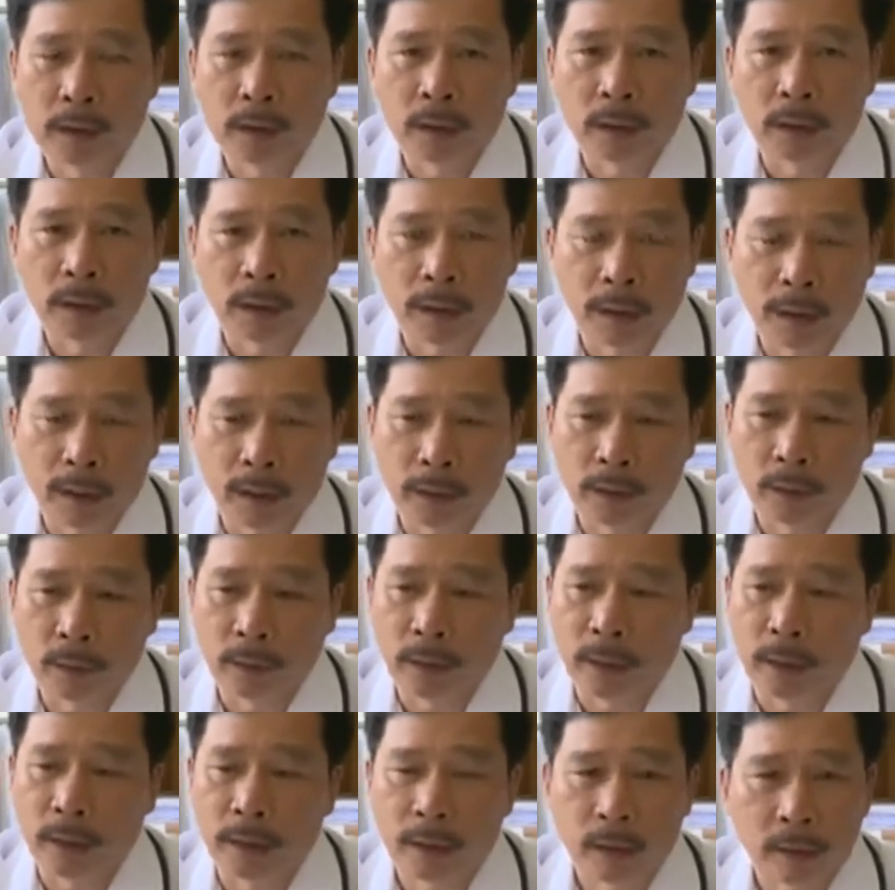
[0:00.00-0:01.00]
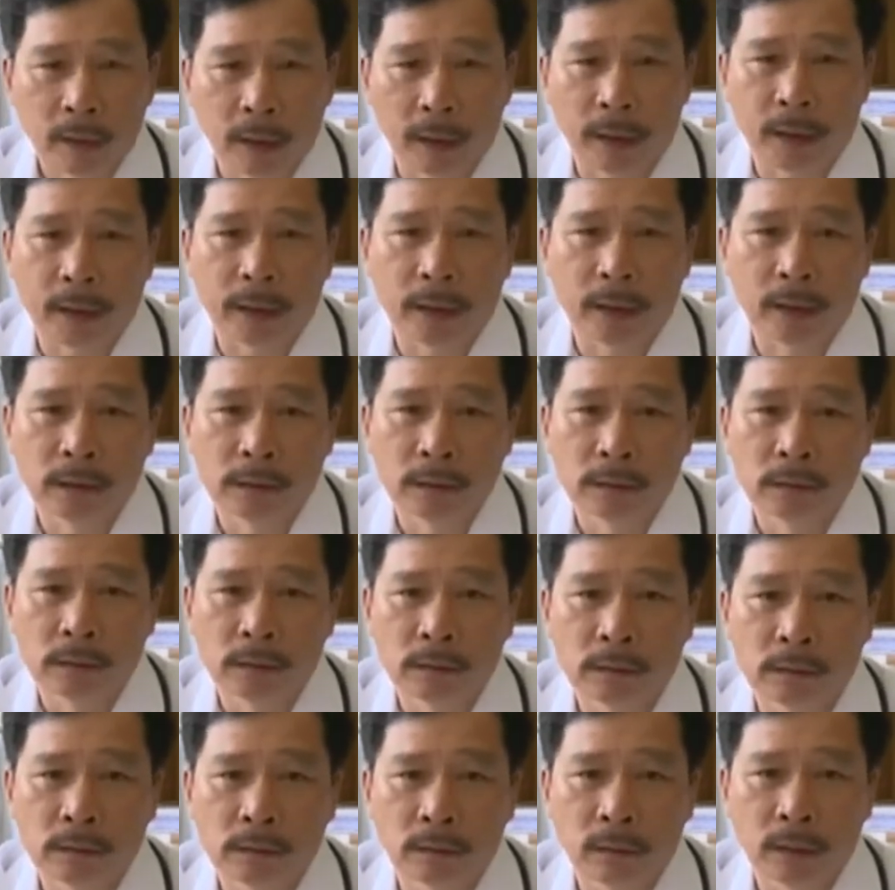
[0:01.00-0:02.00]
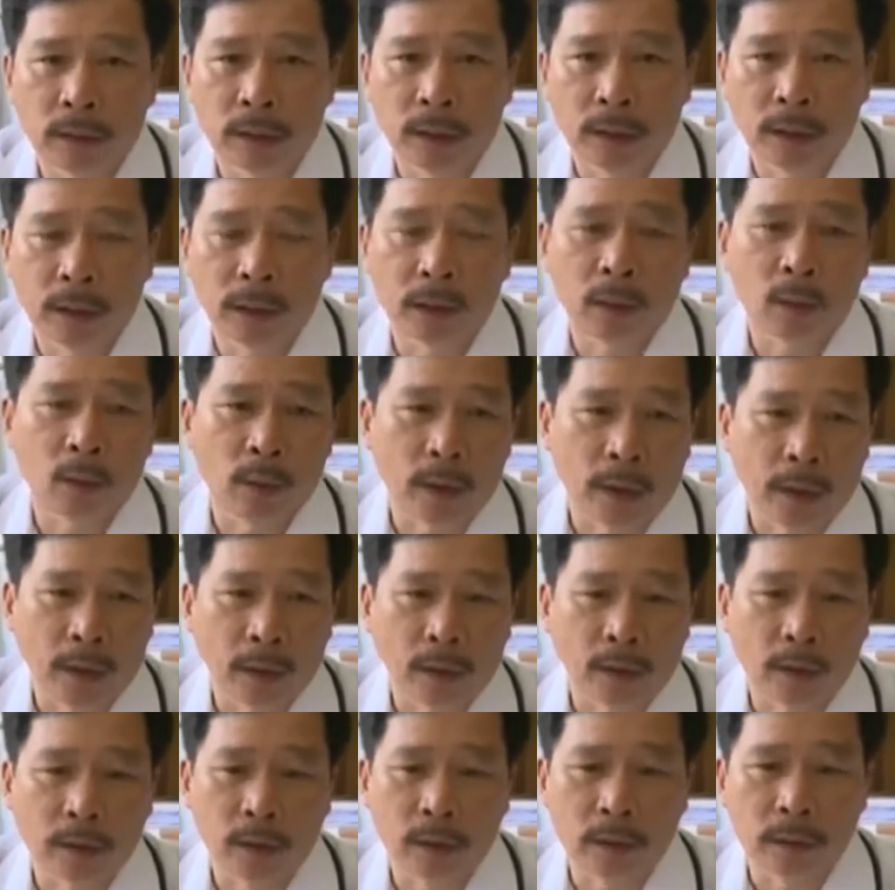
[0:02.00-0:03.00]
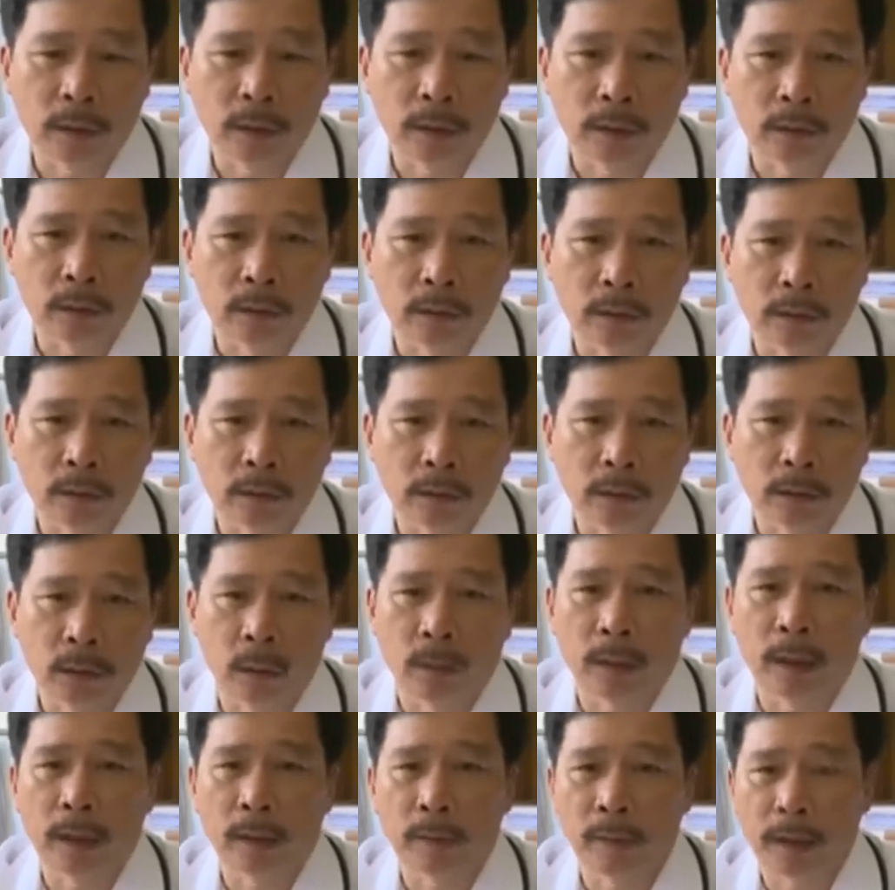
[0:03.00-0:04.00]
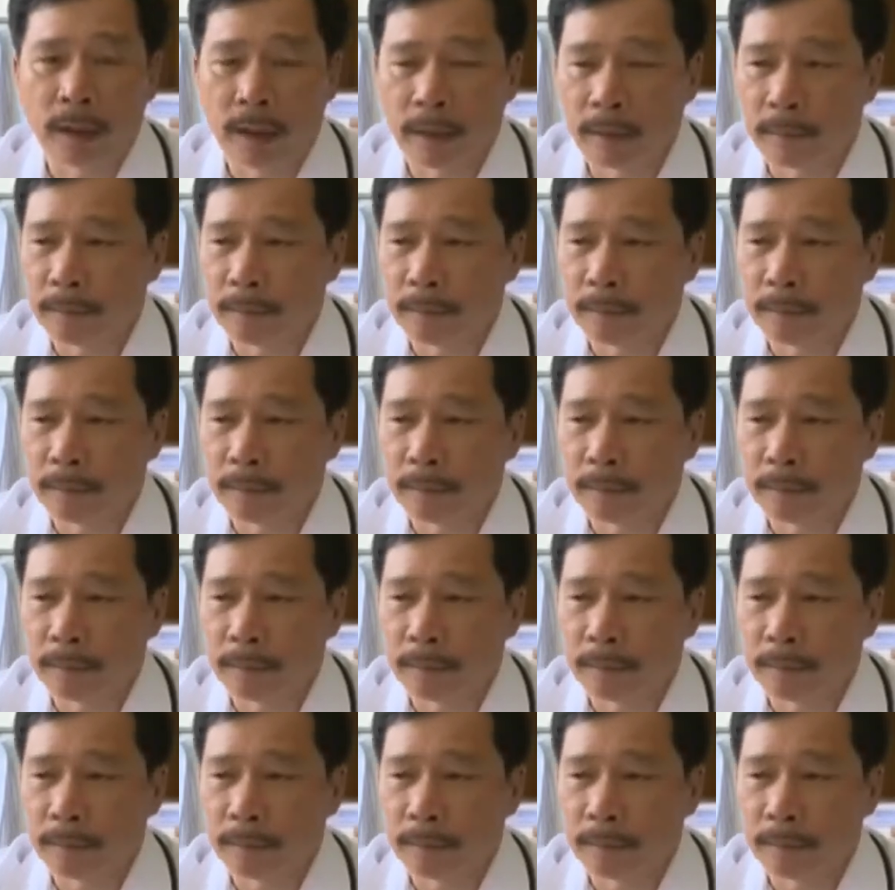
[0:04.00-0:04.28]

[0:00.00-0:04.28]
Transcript: thời gian điều trị kéo dài và cái kết quả nó thì không ai dám chắc